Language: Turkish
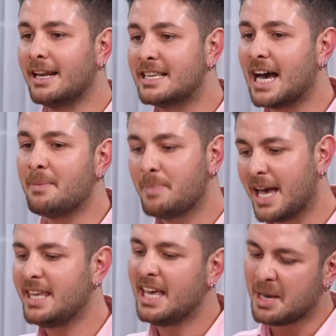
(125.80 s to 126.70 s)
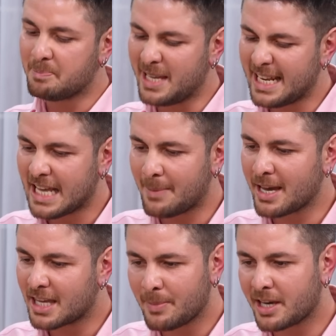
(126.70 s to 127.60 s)
Alican Bey bir
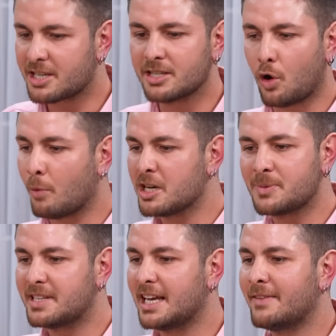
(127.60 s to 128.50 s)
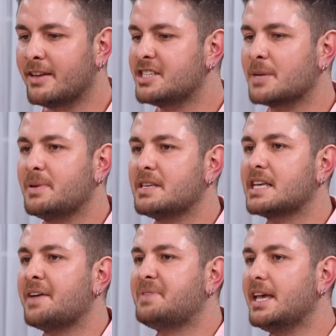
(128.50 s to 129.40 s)
yemek yemek için 15 bin TL verecek bir
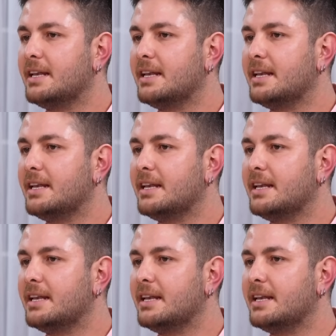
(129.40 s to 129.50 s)
insan